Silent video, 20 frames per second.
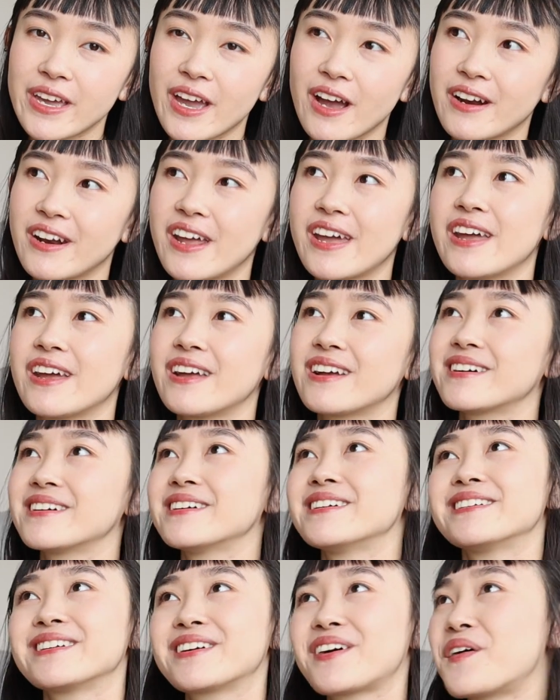kia để
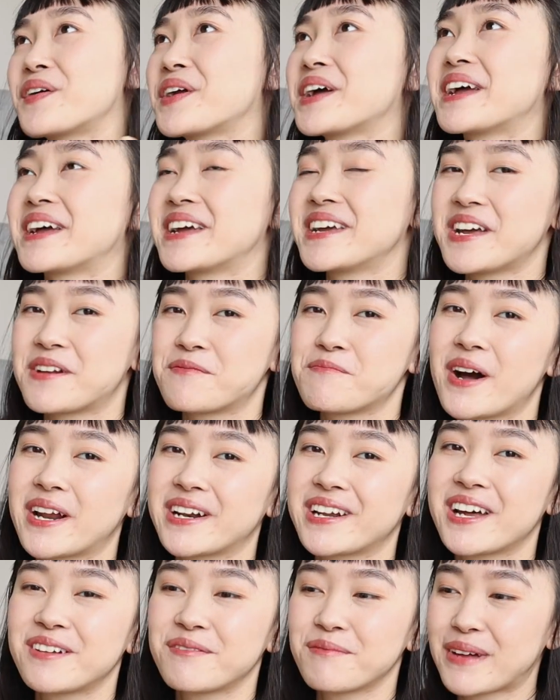có thể khiến bản
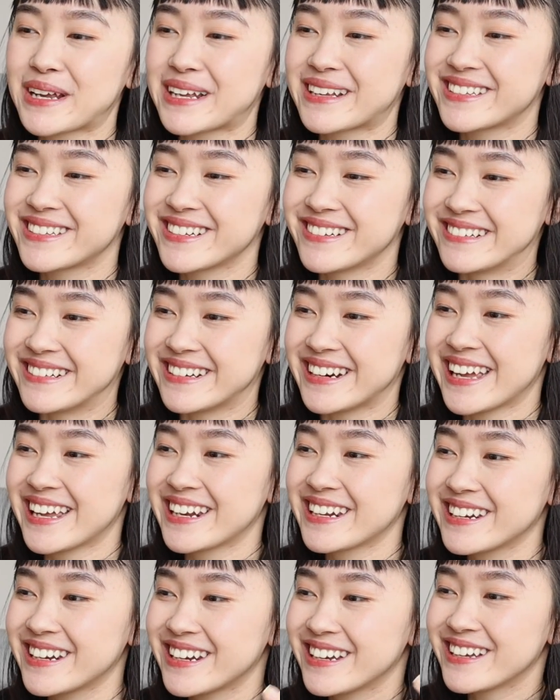thân mình trở
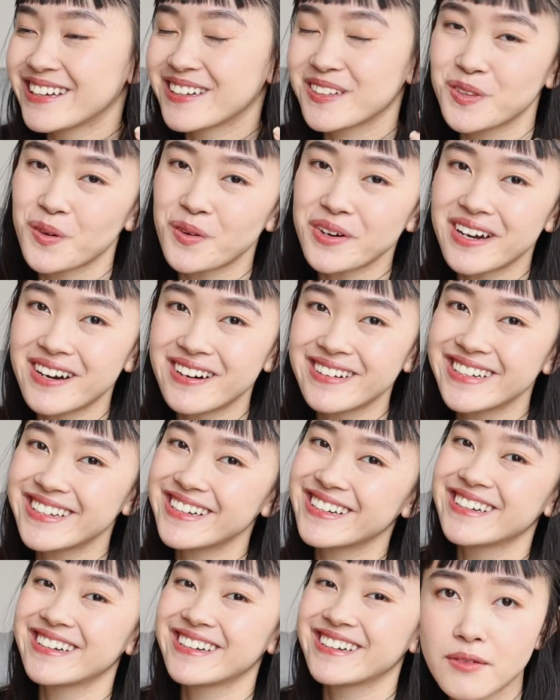nên tốt hơn
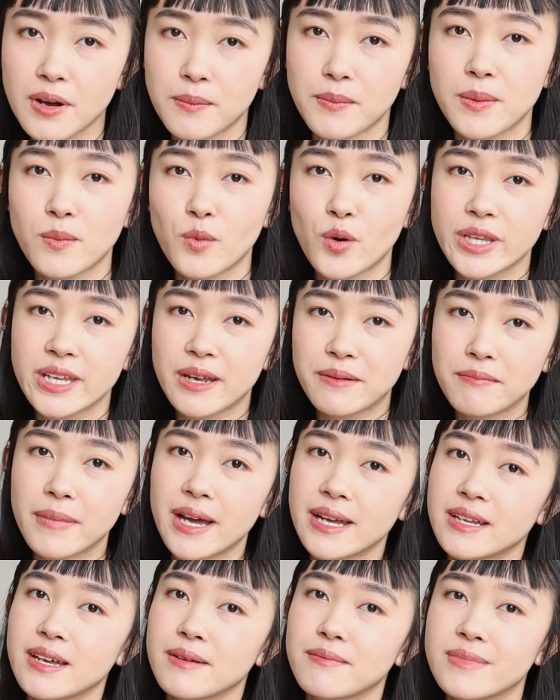và mình muốn nhấn
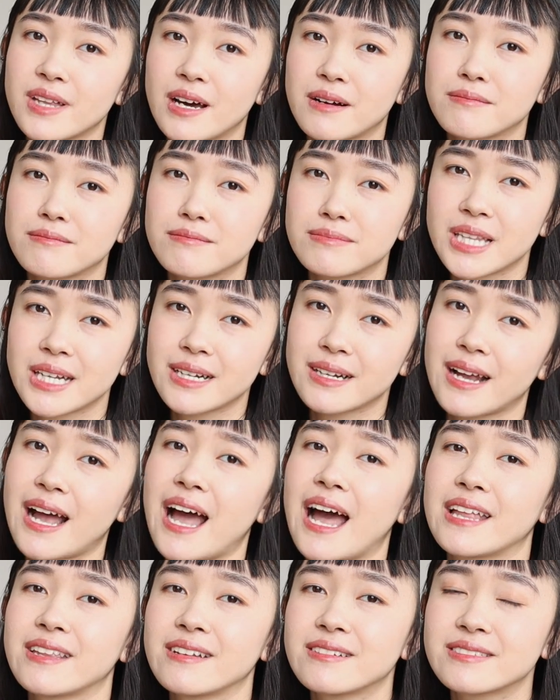mạnh thêm rằng tất
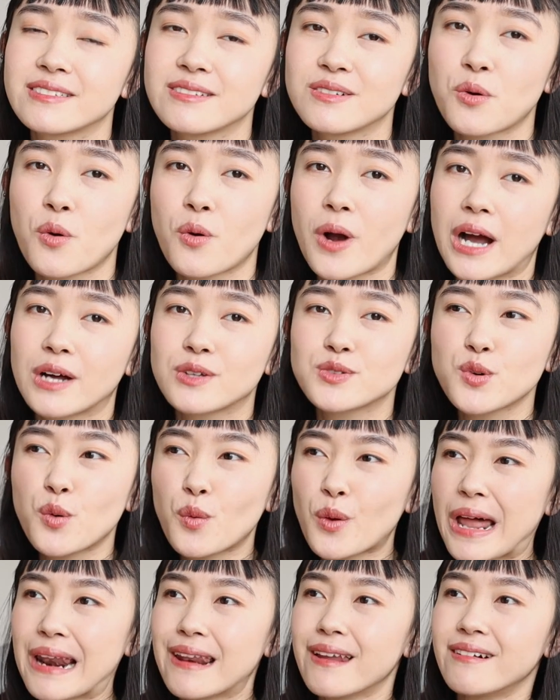cả những sự cố gắng
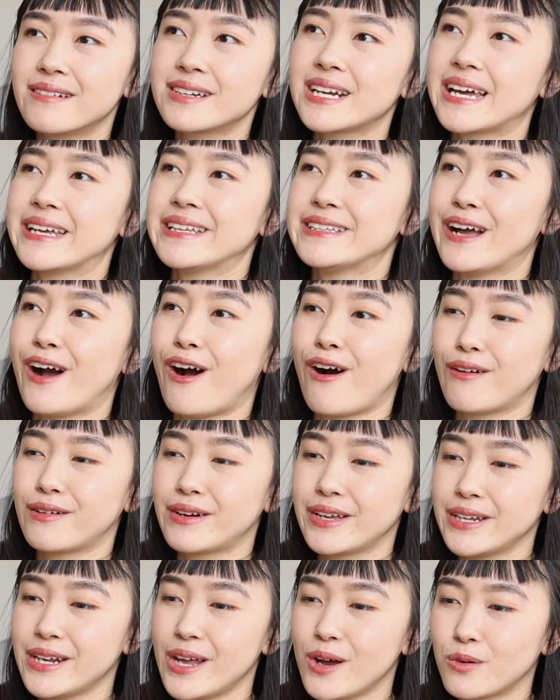dù là lớn hay nhỏ
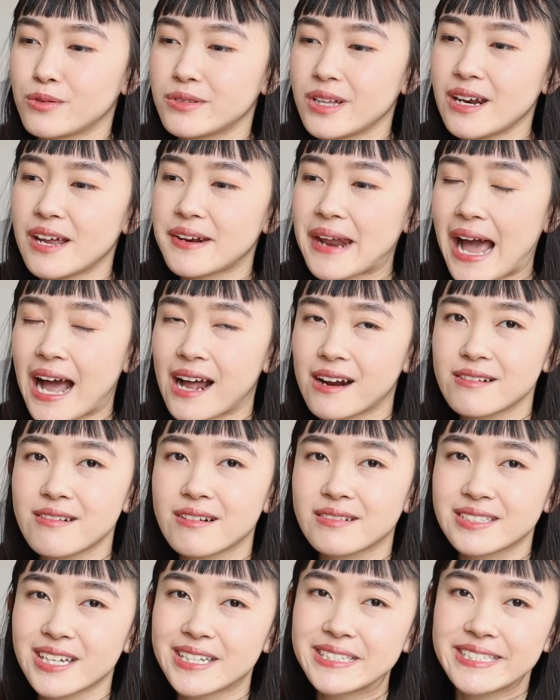thì đều rất là đáng
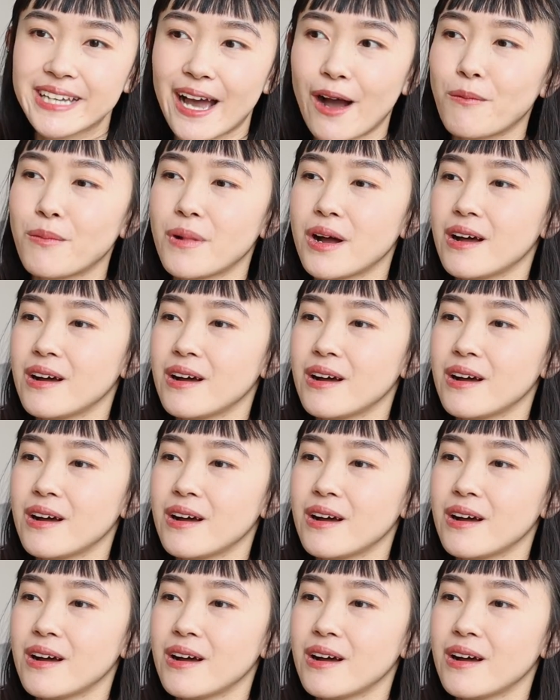được trân trọng